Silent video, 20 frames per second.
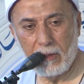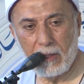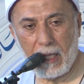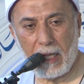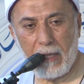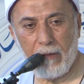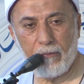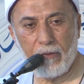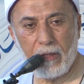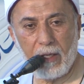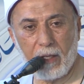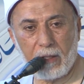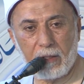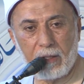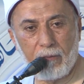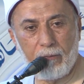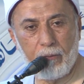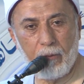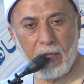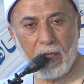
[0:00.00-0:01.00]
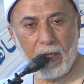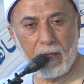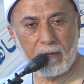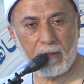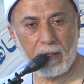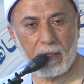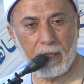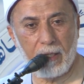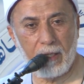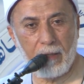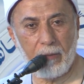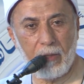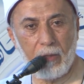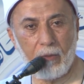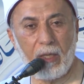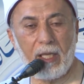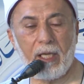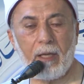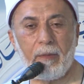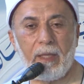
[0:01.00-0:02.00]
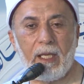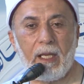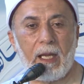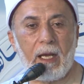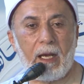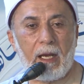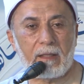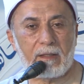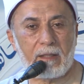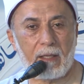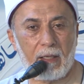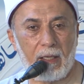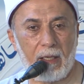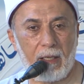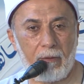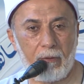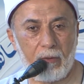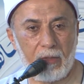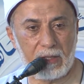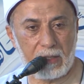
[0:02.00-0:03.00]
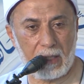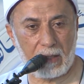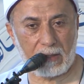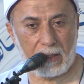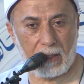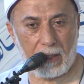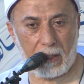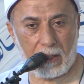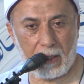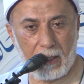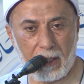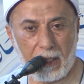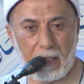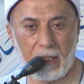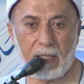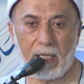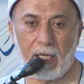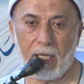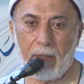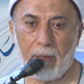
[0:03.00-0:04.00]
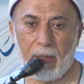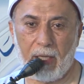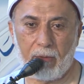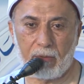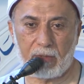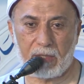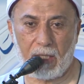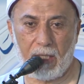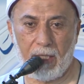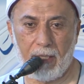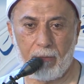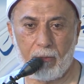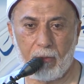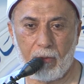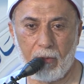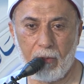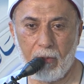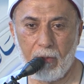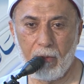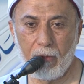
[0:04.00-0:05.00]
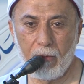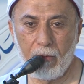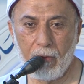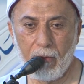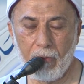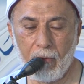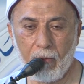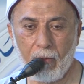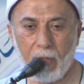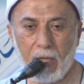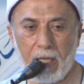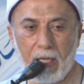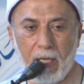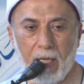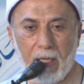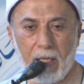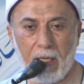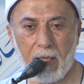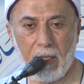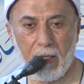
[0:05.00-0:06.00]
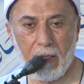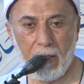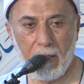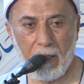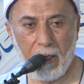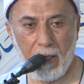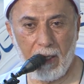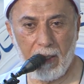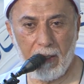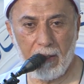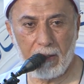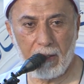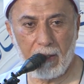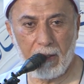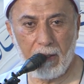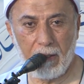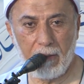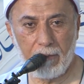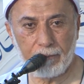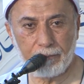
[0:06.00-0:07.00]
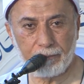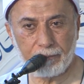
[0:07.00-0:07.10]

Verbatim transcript: كيف يقتفون أثر النبي والنبي لا أثر له إذا صار لكن كان معه صاحبه وكان أيضا